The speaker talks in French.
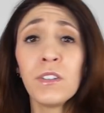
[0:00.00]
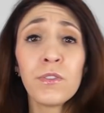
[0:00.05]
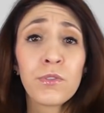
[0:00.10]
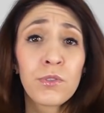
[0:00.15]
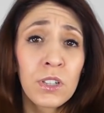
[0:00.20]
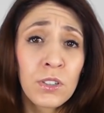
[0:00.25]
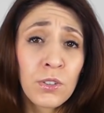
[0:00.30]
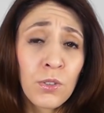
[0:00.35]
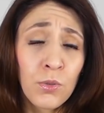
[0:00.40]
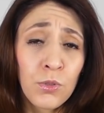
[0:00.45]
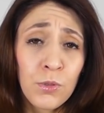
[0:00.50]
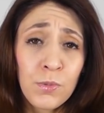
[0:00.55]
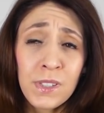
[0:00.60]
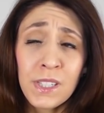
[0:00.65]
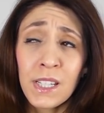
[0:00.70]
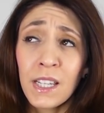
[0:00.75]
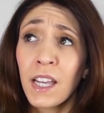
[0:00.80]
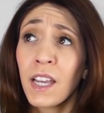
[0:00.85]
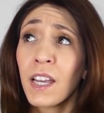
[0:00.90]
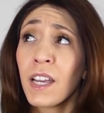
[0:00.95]
Il faut être en couple.
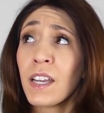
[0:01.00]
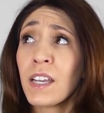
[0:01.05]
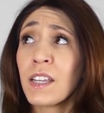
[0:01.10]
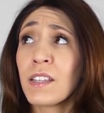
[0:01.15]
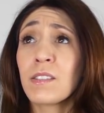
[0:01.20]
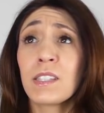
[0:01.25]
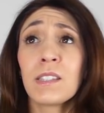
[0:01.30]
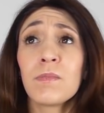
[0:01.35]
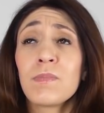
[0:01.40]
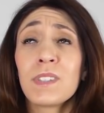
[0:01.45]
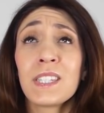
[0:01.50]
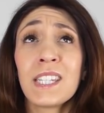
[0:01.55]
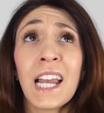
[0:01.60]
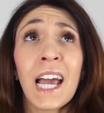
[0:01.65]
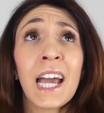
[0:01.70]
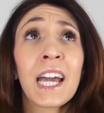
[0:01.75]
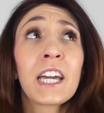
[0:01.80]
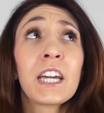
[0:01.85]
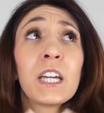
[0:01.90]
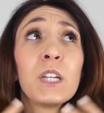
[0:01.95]
C'est, la
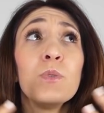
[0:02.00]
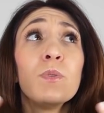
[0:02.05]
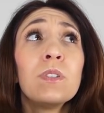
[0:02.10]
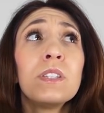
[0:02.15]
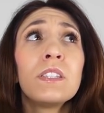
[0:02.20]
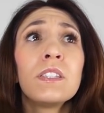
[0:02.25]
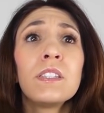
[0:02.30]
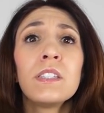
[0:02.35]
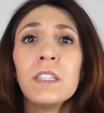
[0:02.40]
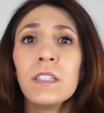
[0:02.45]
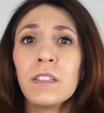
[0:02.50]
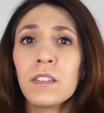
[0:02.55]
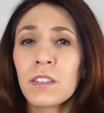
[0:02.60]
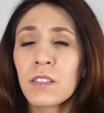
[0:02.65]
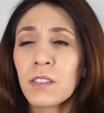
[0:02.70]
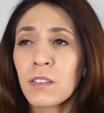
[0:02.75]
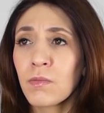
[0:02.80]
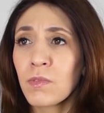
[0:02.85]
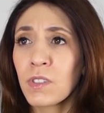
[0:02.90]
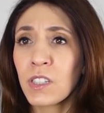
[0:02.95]
réussite.